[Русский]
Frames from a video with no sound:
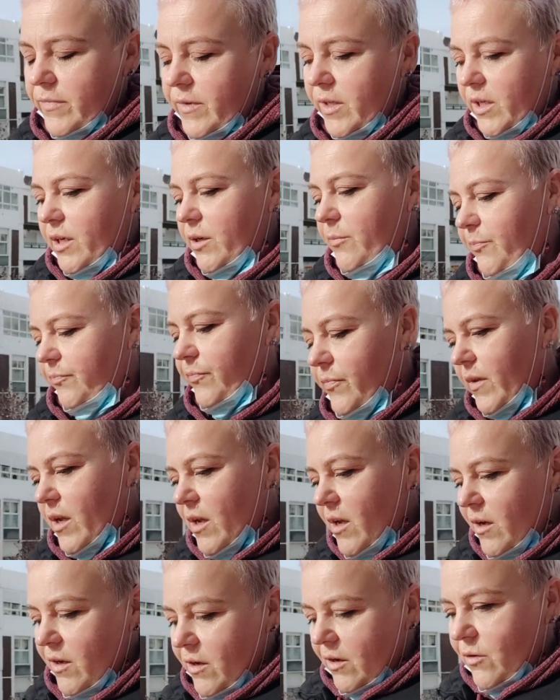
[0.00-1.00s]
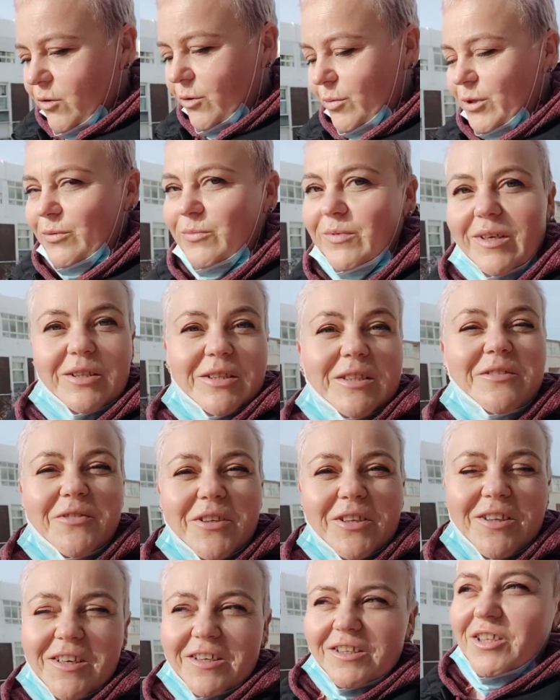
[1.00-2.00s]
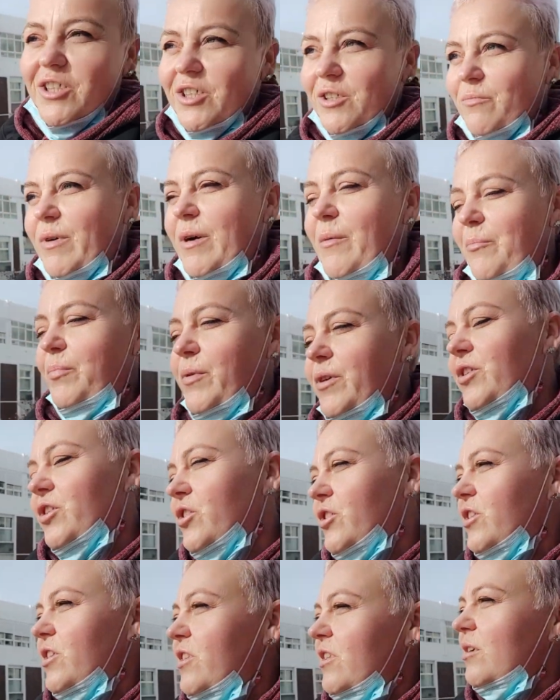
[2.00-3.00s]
И, в общем, да, цвет, конечно, бомбический.